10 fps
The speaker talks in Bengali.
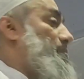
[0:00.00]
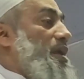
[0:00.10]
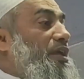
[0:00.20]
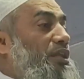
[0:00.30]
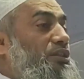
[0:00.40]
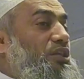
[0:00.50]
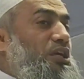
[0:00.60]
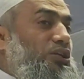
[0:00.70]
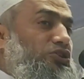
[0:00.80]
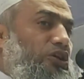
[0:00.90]
মেয়েকে
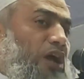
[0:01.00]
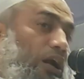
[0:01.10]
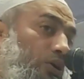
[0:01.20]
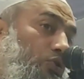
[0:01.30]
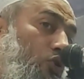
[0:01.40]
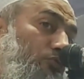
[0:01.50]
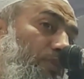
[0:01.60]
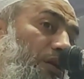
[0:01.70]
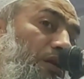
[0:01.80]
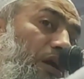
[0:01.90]
দিন শিখান
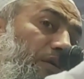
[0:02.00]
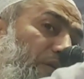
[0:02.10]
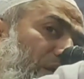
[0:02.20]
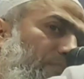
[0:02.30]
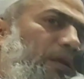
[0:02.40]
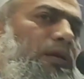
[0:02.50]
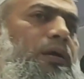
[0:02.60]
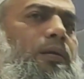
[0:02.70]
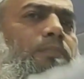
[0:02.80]
ঠকবেন না ঠেকবেন না